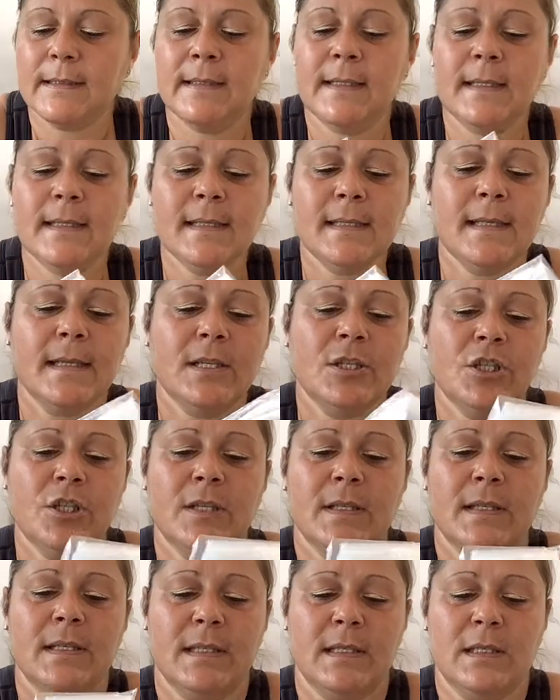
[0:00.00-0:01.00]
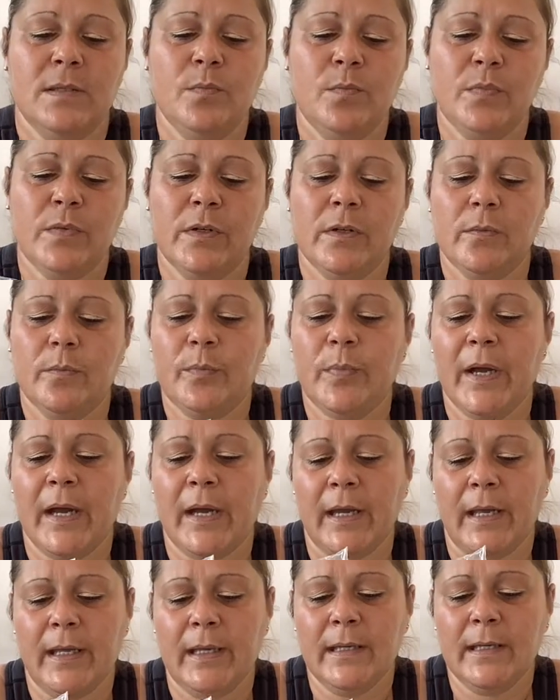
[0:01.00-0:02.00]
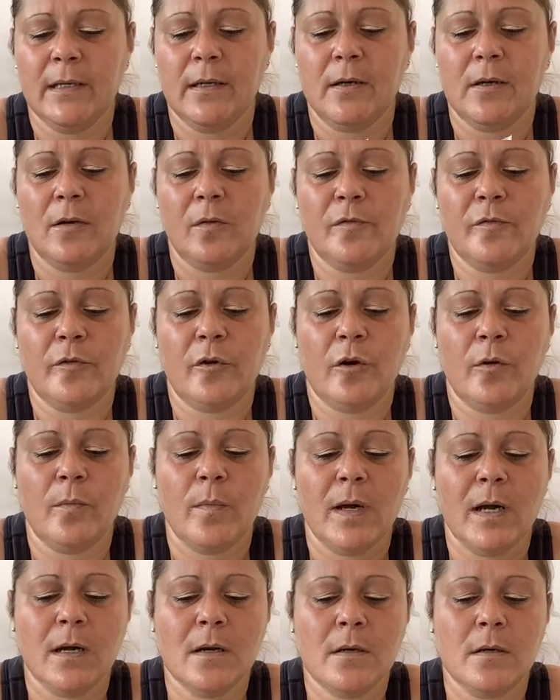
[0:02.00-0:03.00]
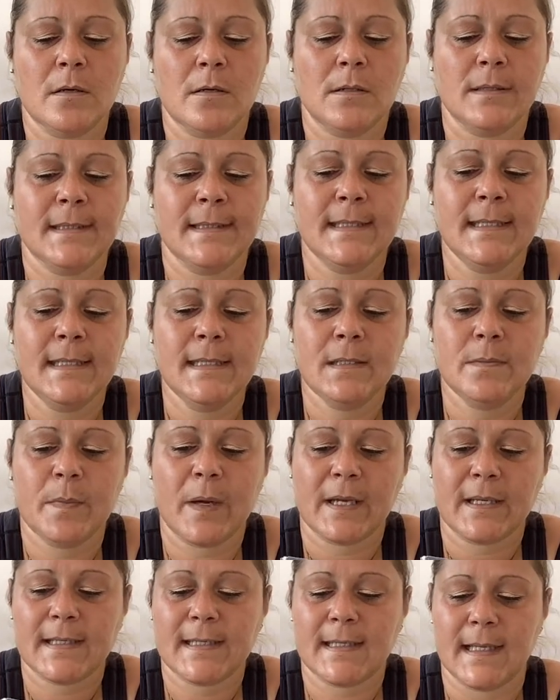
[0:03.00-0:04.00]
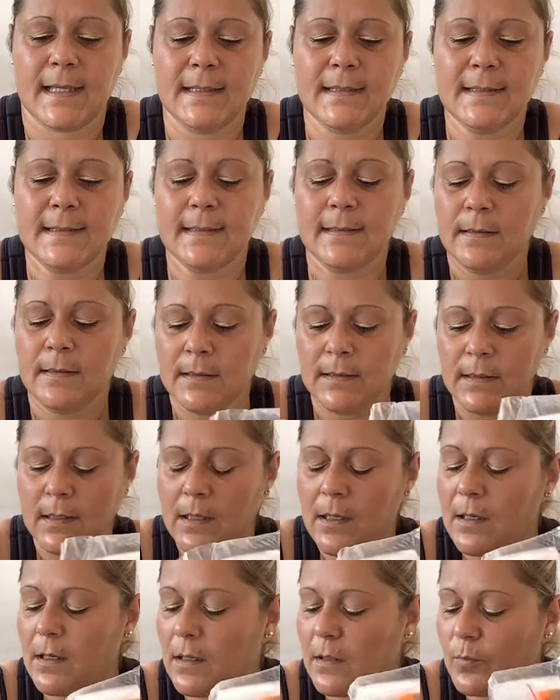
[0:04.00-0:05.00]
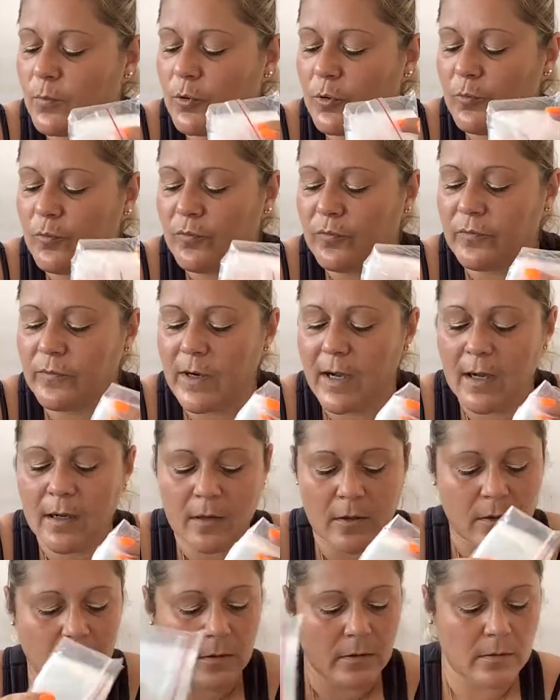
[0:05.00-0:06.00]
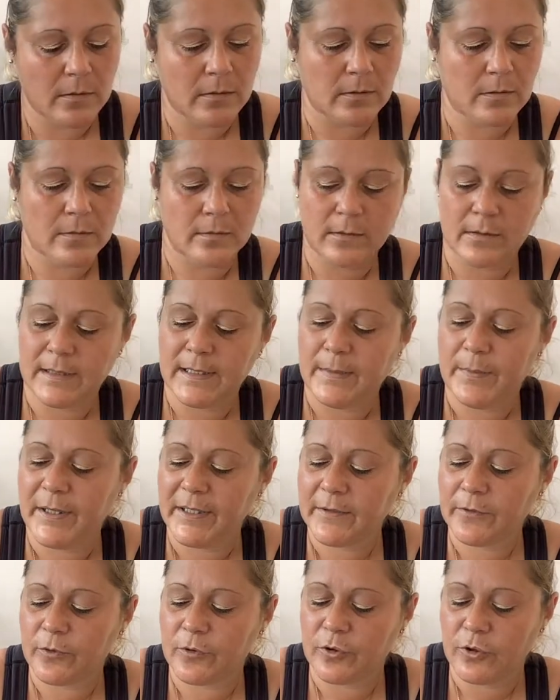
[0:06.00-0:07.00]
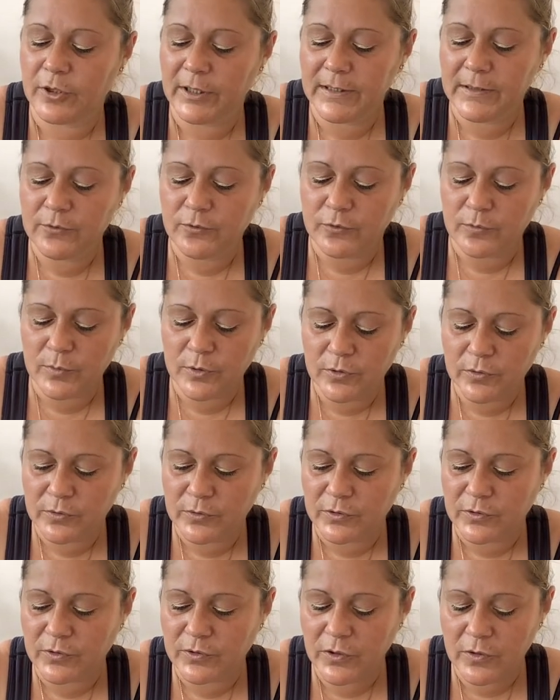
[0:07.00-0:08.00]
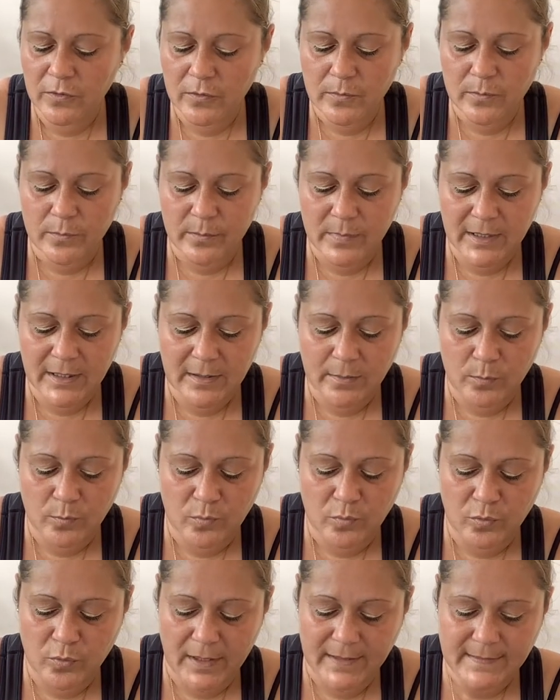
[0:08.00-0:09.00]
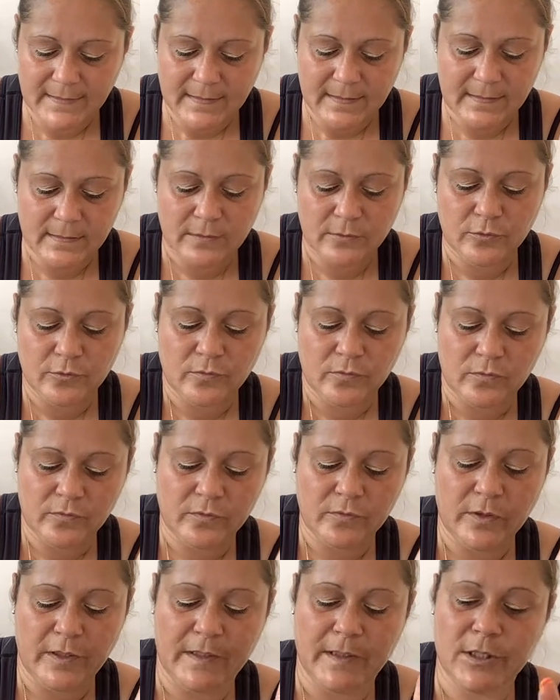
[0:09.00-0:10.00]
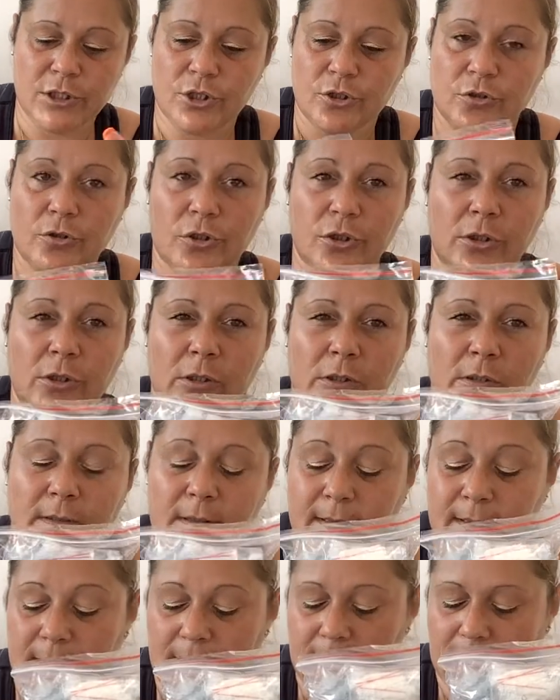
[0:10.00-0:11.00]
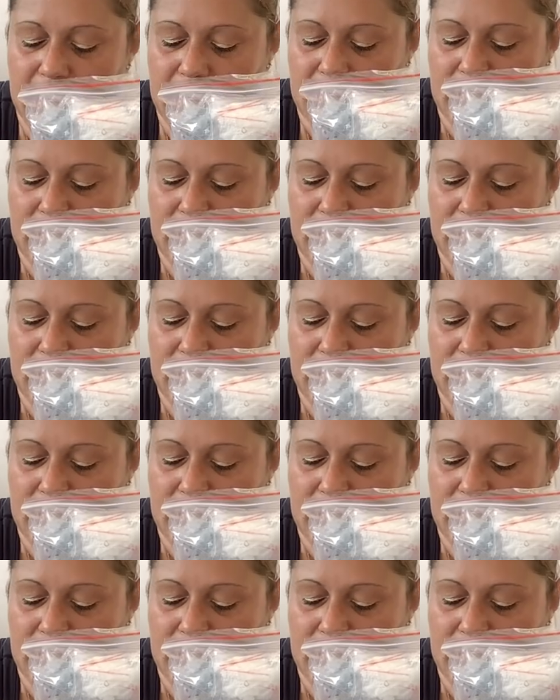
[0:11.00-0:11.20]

des sachets zip, pareil, en format 10 euh, par 7 hein, pour pouvoir euh, les mettre correctement dans mes boîtes. Donc vous voyez, j'ai encore des